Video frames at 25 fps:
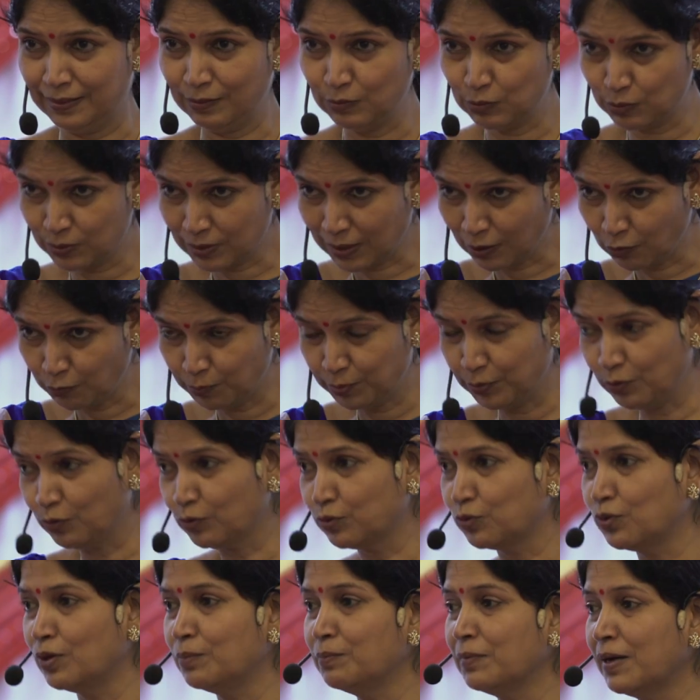हैं उसका
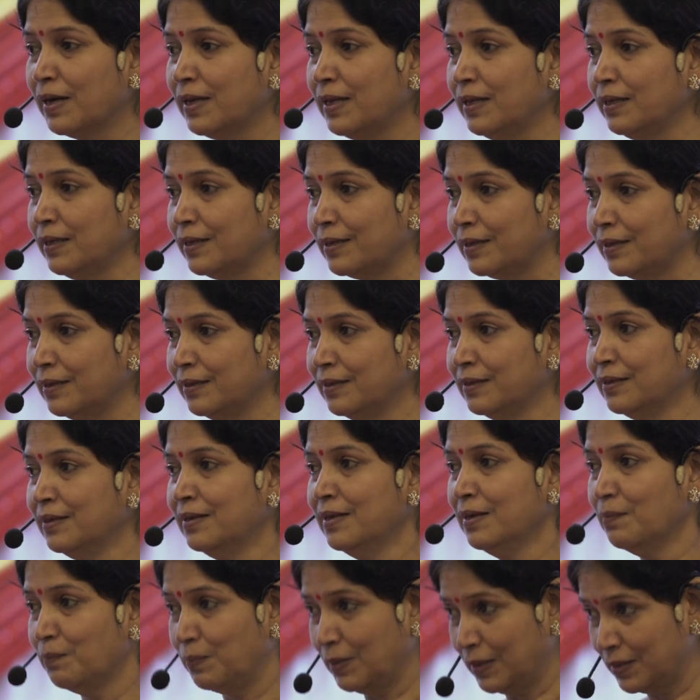उपयोग तो हम करेंगे
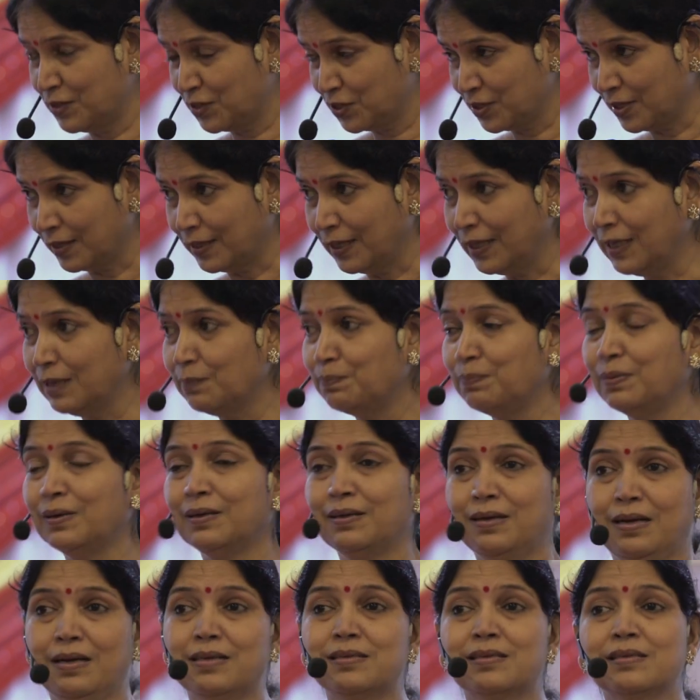पर शरीर
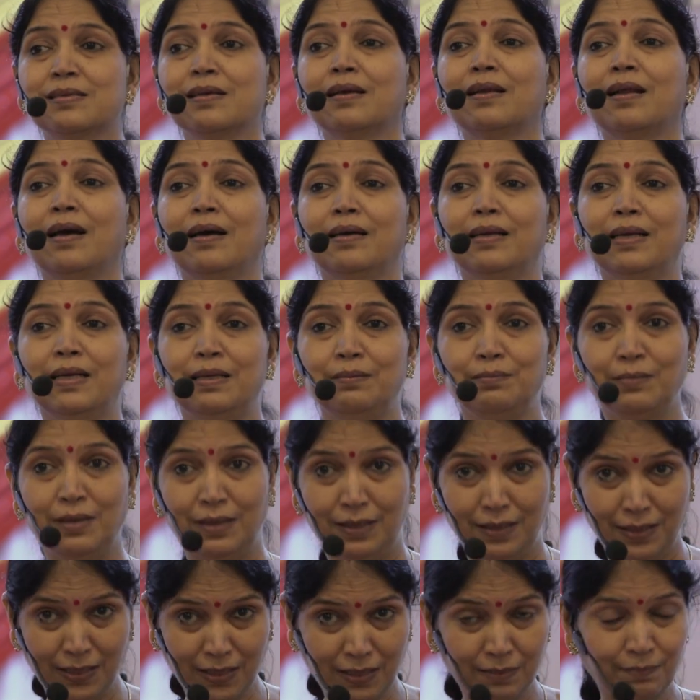पर असर आने
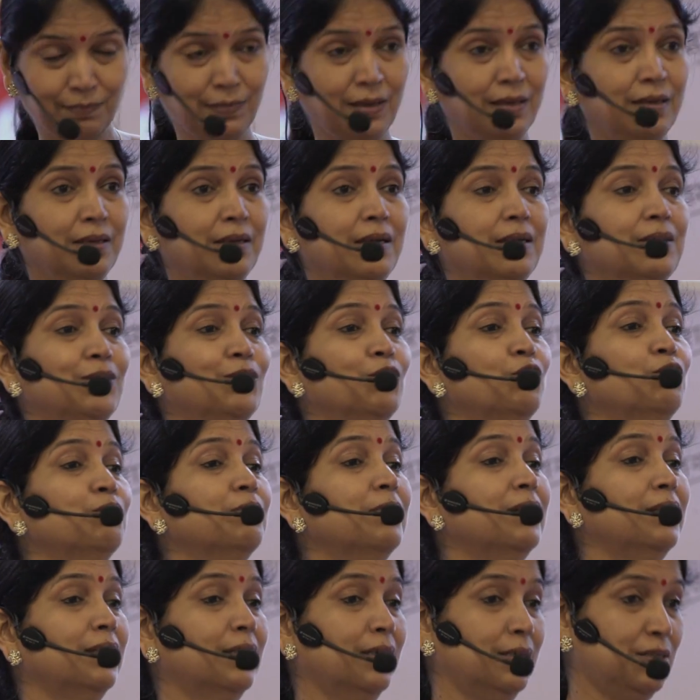में एक महीना दो
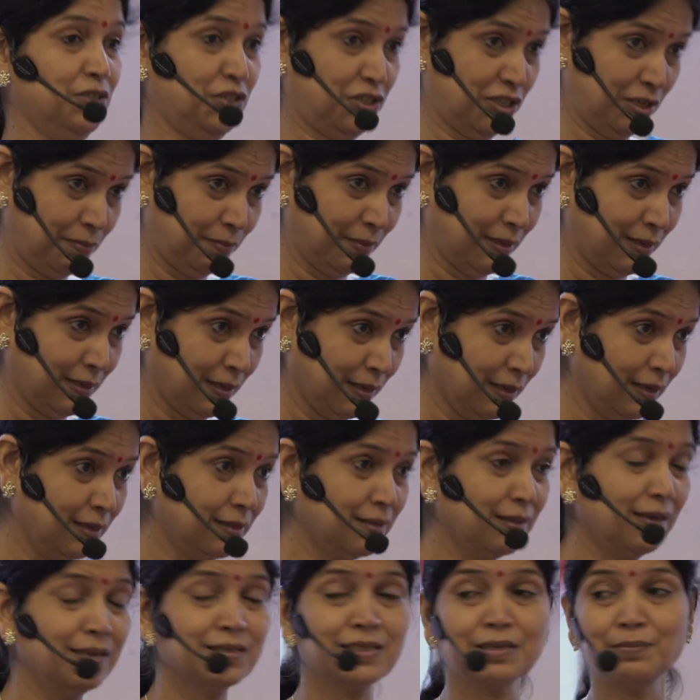महीना छः महीना
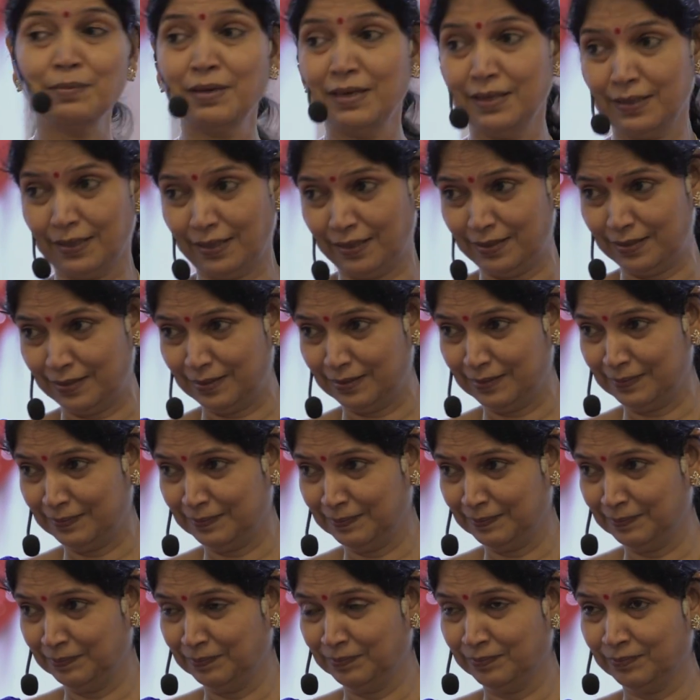कितना समय लगेगा
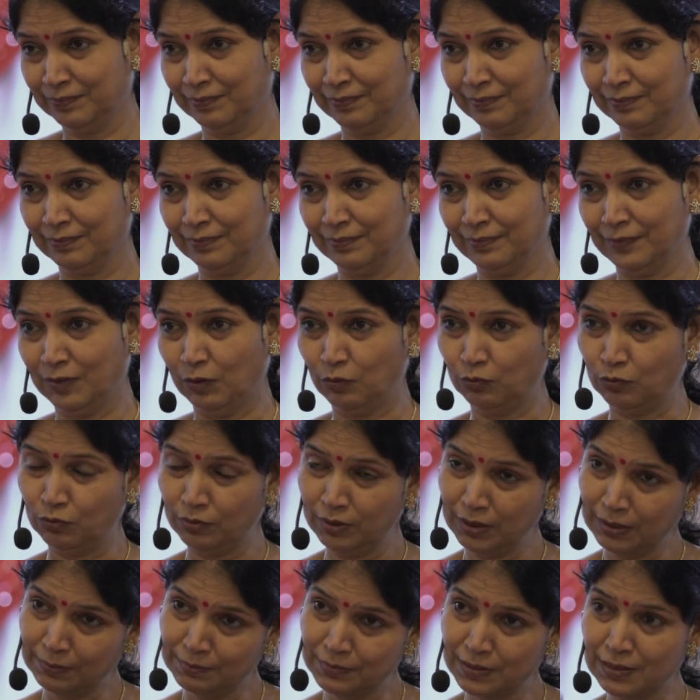
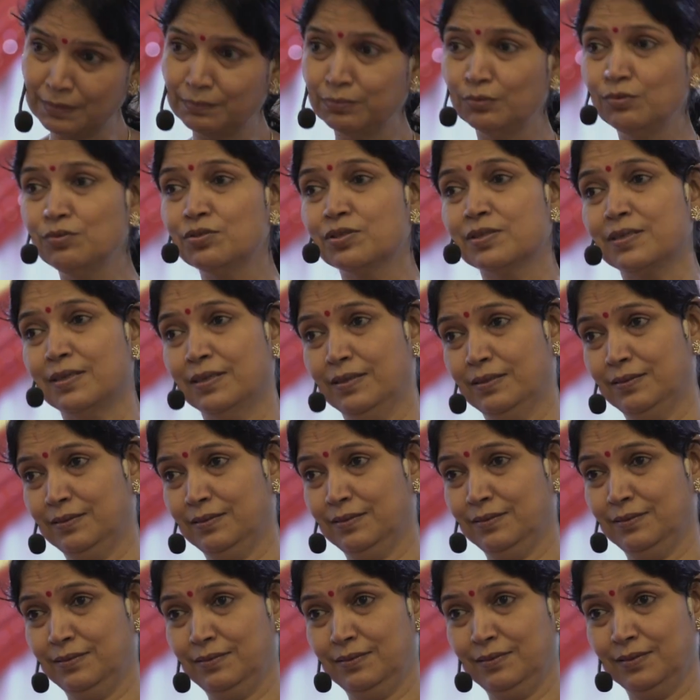उन्होंने हमसे पूछा
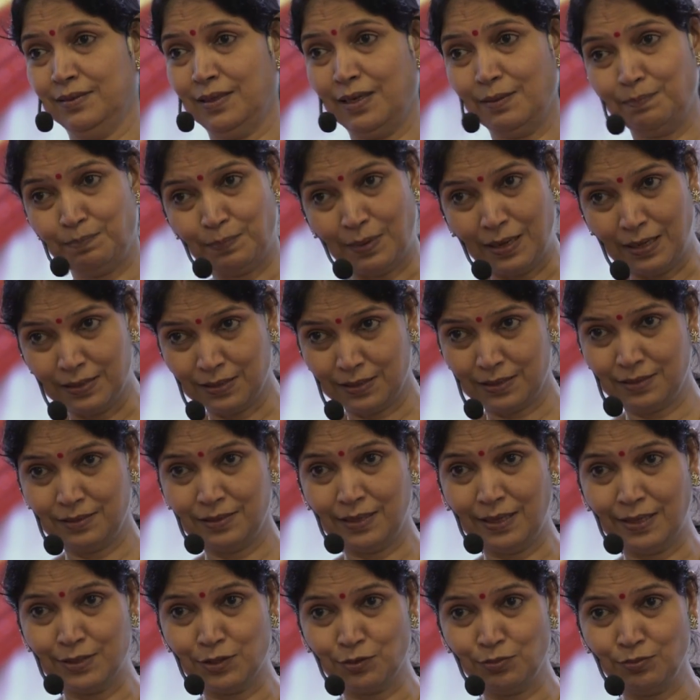कि पांच
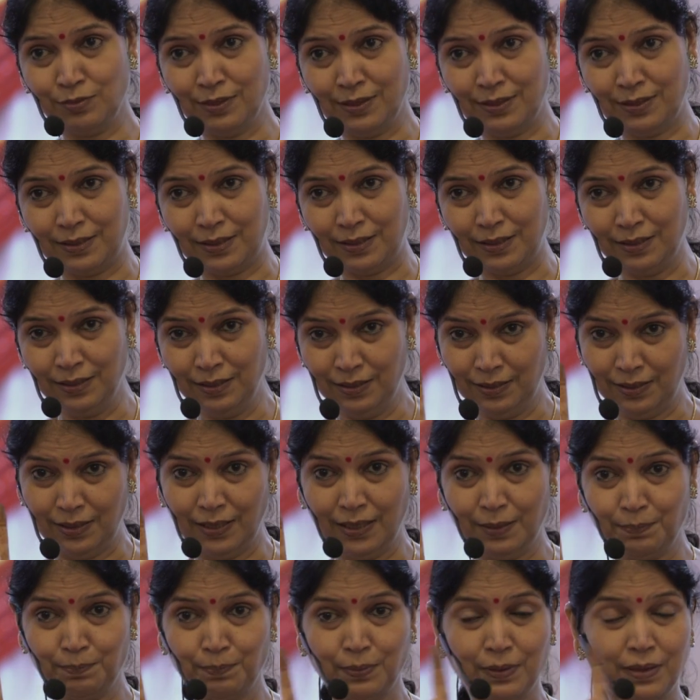अध्याय सुनेंगे
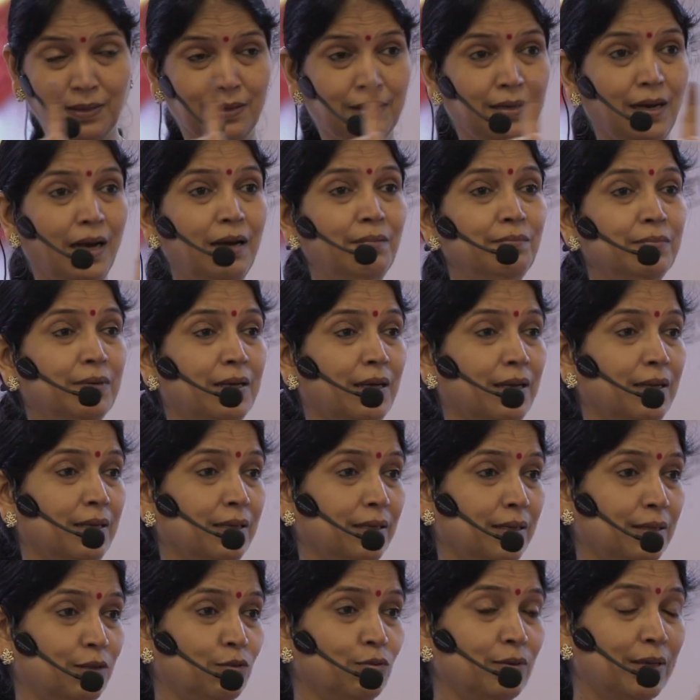एक पर काम
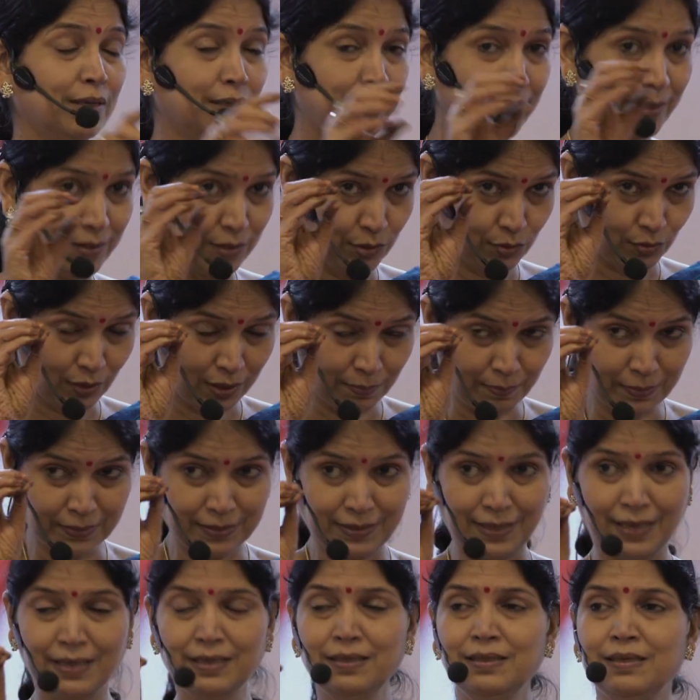करेंगे तो एटलीस्ट थोड़ा
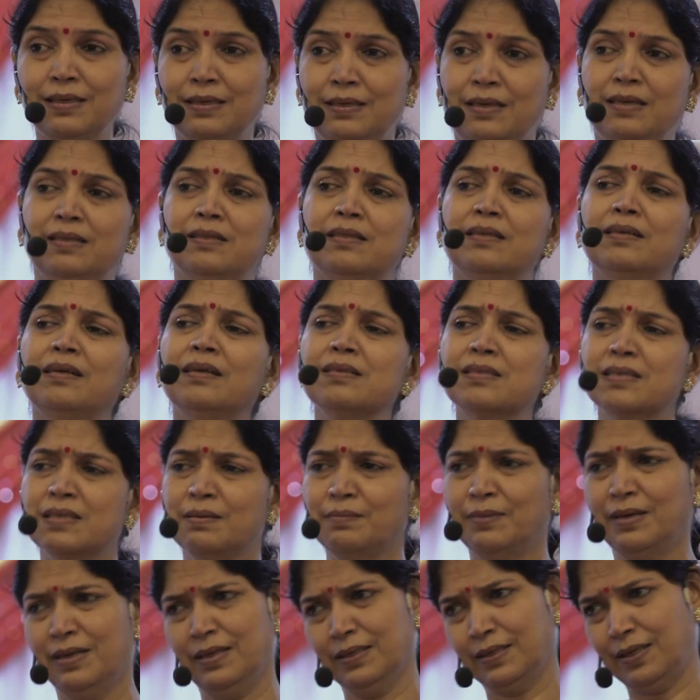बताइए कितना
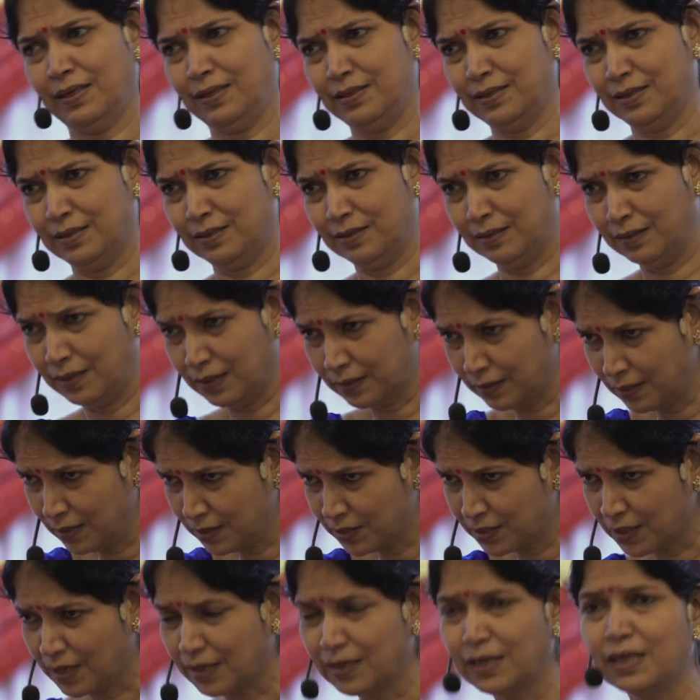समय लगेगा
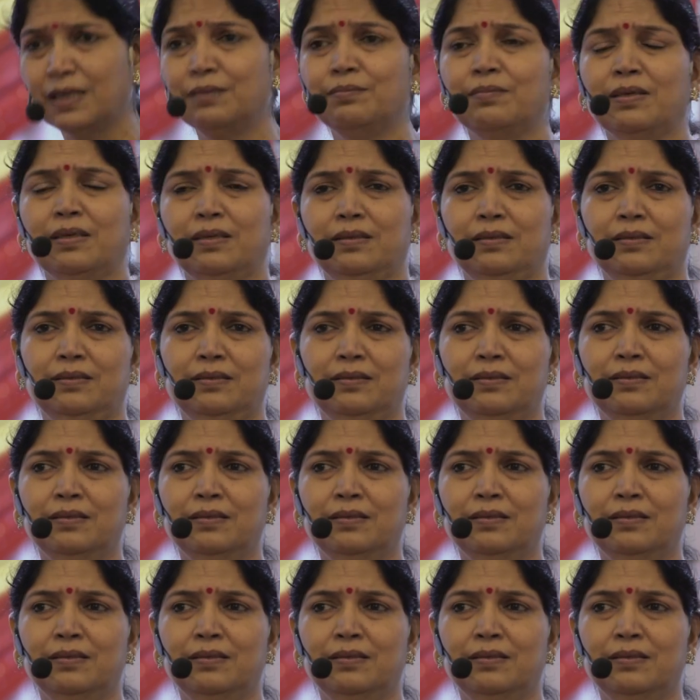नतीजा आने में